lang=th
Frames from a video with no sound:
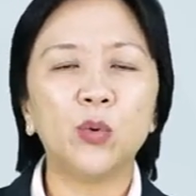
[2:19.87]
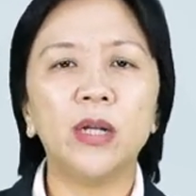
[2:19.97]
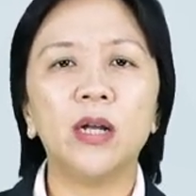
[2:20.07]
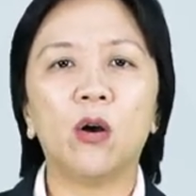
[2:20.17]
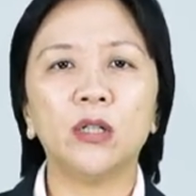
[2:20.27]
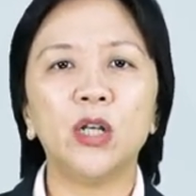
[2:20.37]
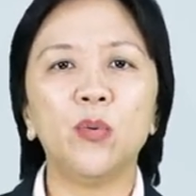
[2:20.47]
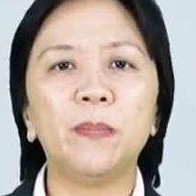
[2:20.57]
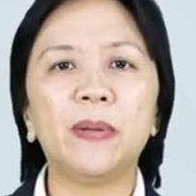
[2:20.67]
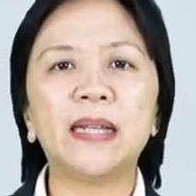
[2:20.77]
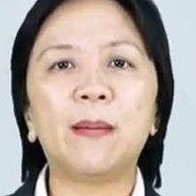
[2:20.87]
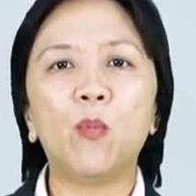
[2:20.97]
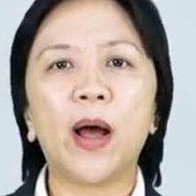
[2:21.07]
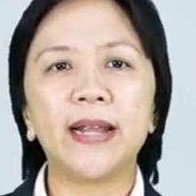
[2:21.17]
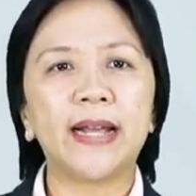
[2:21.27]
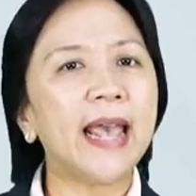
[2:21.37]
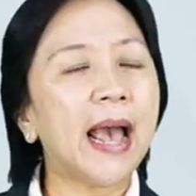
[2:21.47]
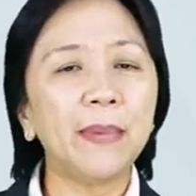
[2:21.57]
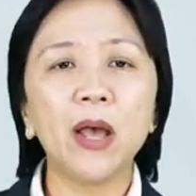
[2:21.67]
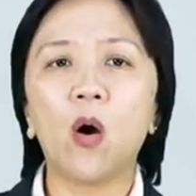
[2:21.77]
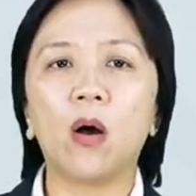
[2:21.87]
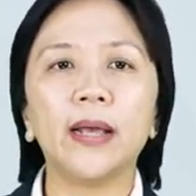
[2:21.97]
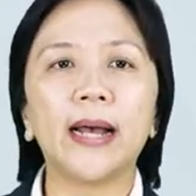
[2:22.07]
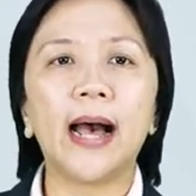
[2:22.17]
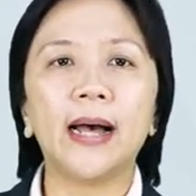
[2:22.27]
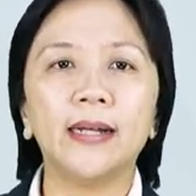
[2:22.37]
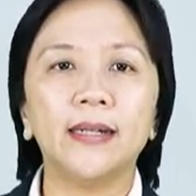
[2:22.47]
ส่วนหนึ่งของชีวิตประจำวันอย่างแยกไม่ออกเลยค่ะ